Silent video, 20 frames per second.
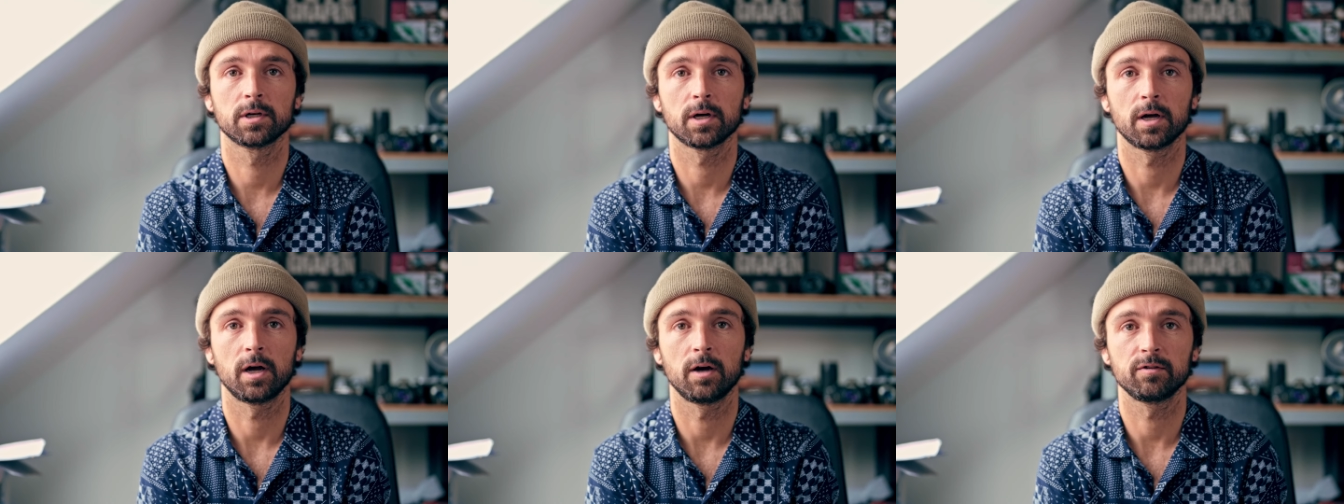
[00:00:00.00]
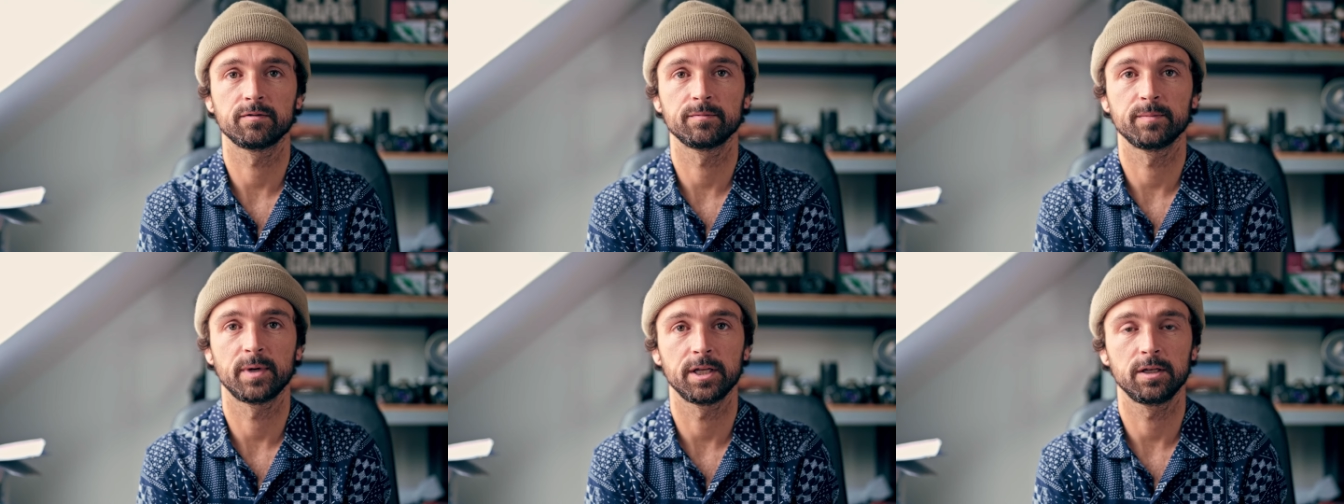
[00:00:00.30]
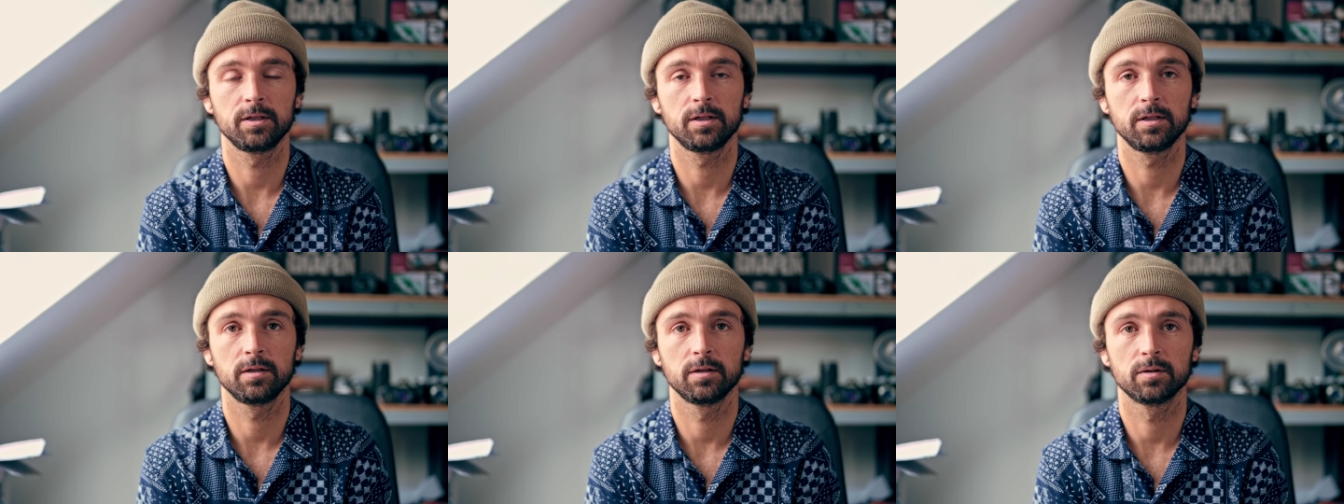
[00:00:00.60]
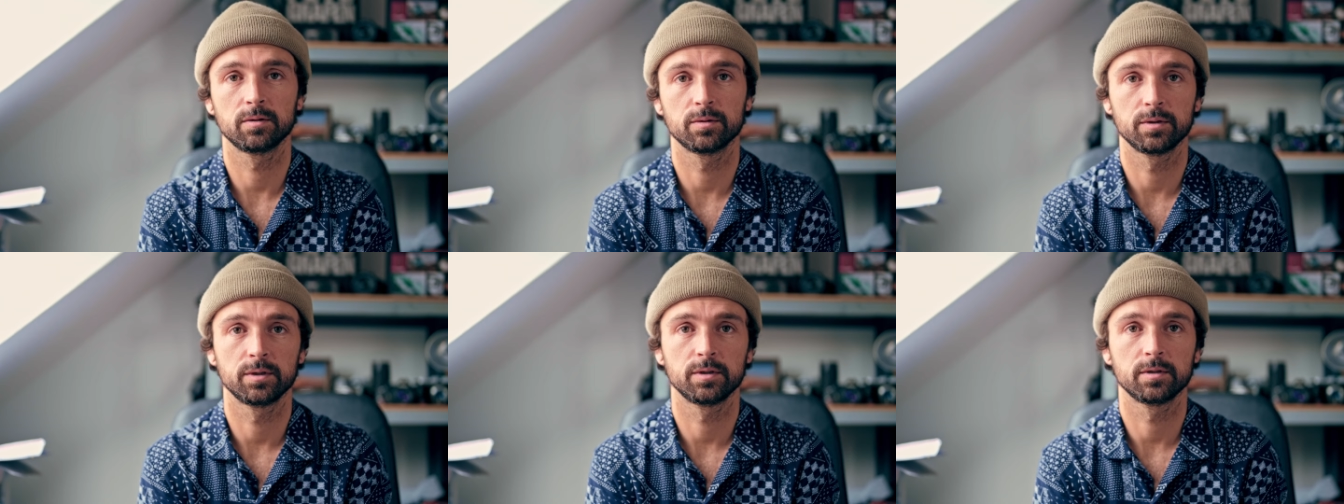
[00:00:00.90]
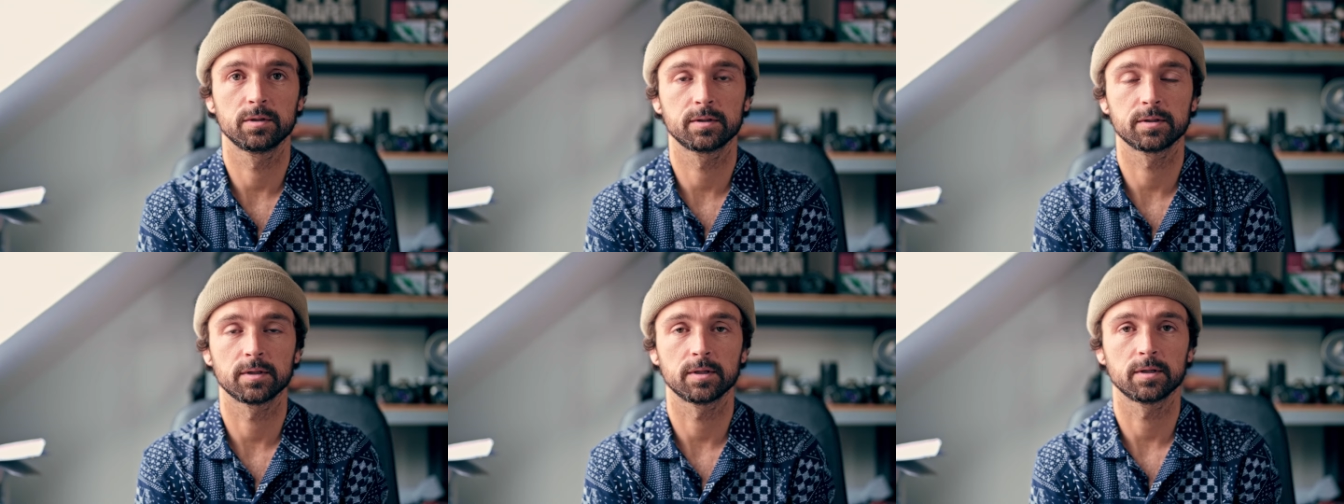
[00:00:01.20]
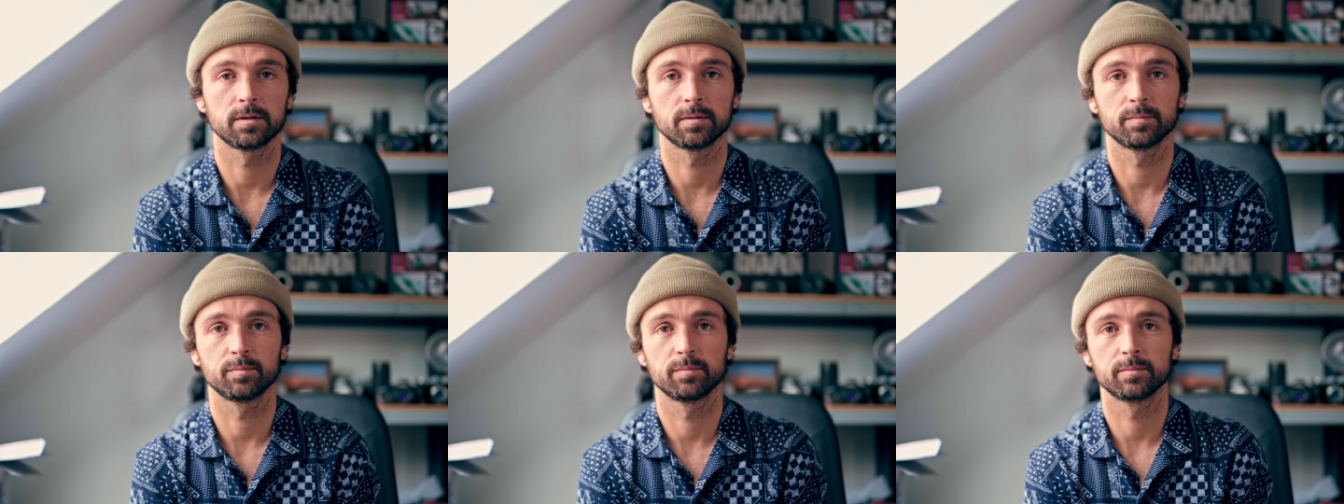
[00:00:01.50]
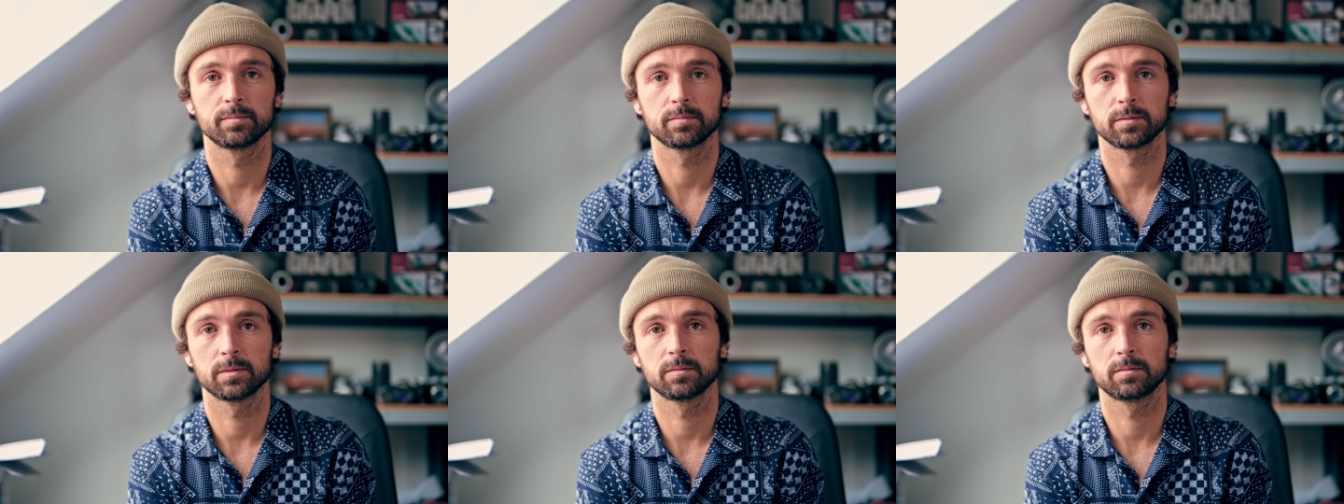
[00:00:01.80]
auf dem Handy und
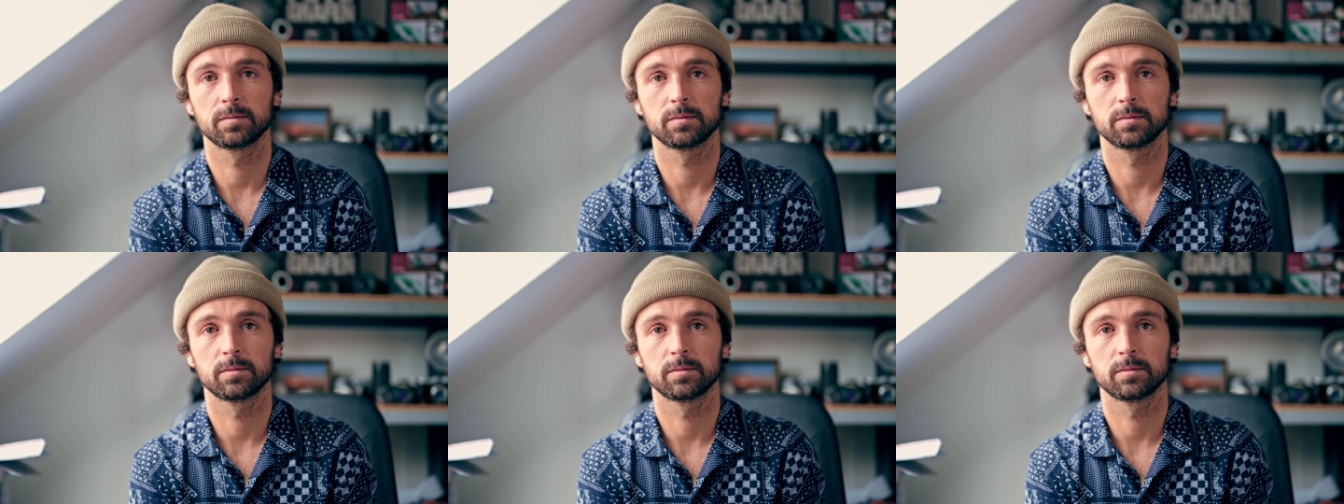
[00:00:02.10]
ähm,